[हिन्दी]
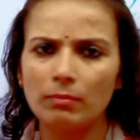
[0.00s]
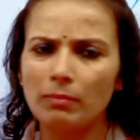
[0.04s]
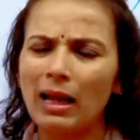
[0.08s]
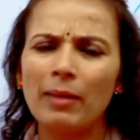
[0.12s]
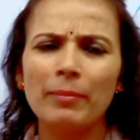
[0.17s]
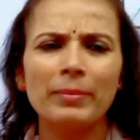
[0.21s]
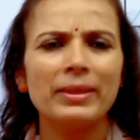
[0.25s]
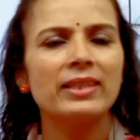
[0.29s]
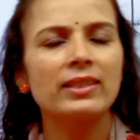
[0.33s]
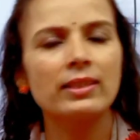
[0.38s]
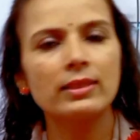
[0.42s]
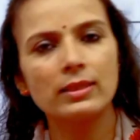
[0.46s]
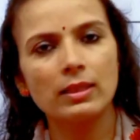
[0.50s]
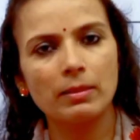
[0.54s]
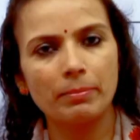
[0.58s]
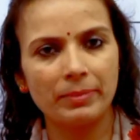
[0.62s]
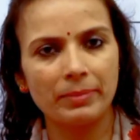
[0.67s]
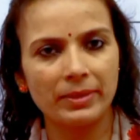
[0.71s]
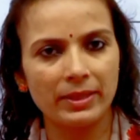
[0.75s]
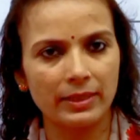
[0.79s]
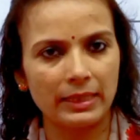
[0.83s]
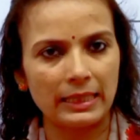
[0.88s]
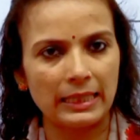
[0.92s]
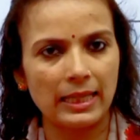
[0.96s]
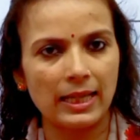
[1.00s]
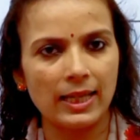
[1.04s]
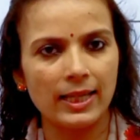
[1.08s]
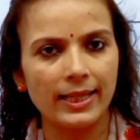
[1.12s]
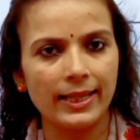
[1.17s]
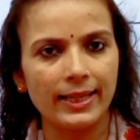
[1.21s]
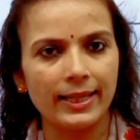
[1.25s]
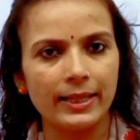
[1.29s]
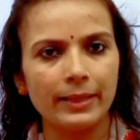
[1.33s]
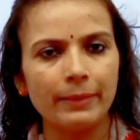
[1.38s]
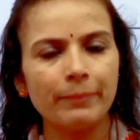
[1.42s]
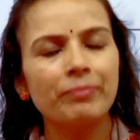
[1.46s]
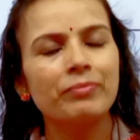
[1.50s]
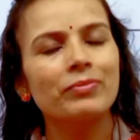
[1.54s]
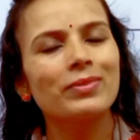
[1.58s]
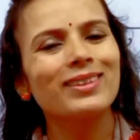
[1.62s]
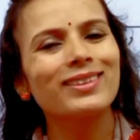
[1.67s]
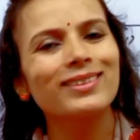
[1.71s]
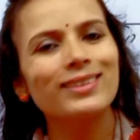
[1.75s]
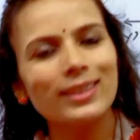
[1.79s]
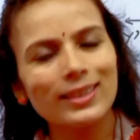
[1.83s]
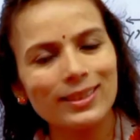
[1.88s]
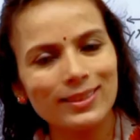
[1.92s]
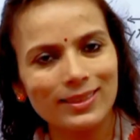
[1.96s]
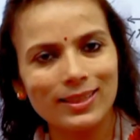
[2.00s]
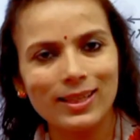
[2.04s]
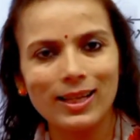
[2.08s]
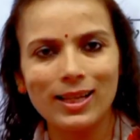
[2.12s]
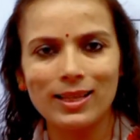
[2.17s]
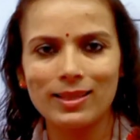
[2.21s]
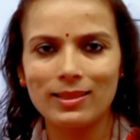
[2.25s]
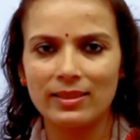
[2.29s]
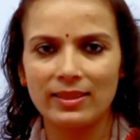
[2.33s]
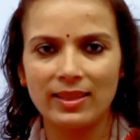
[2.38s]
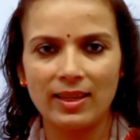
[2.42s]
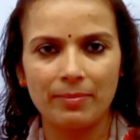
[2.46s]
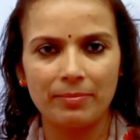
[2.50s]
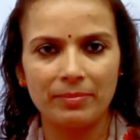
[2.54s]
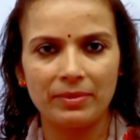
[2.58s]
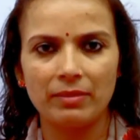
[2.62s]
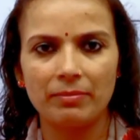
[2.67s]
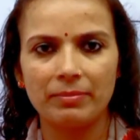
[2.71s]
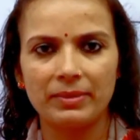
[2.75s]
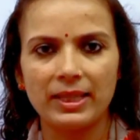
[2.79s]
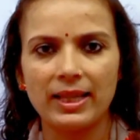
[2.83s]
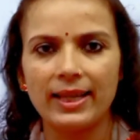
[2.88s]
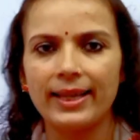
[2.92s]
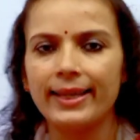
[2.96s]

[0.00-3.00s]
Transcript: हमेशा से पढ़ते आ रहे हैं सिक्स क्लास से आपने पढ़ा